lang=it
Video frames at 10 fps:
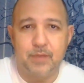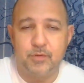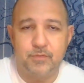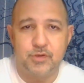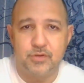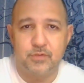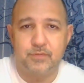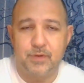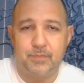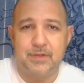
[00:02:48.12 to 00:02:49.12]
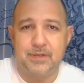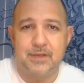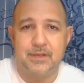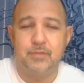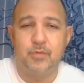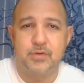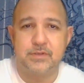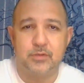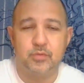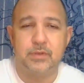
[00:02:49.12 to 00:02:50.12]
a mio avviso veramente
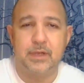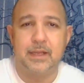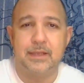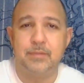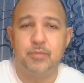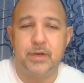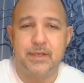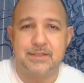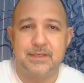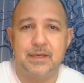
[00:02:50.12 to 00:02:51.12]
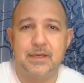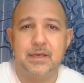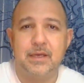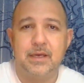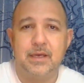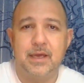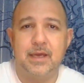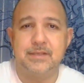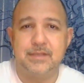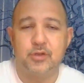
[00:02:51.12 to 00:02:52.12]
dimostra tutta la debolezza
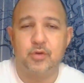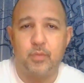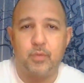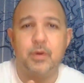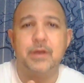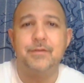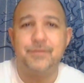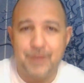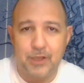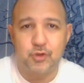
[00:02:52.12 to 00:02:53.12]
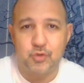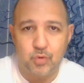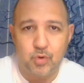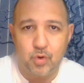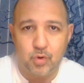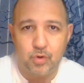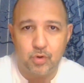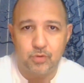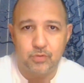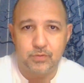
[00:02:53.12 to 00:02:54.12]
e sentono proprio il fiato sul
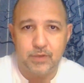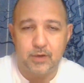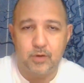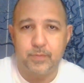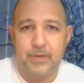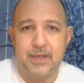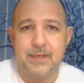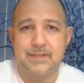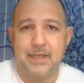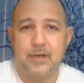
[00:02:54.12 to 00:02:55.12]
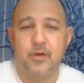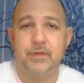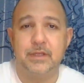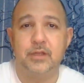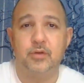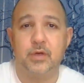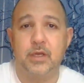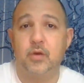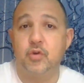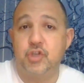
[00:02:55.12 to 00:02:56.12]
collo. Ecco perché stanno vedendo che
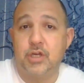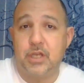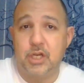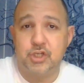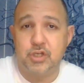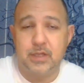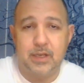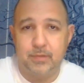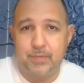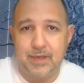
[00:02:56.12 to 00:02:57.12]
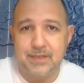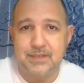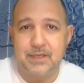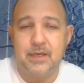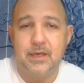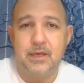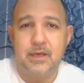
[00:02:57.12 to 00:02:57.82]
non c'è crescita nei paesi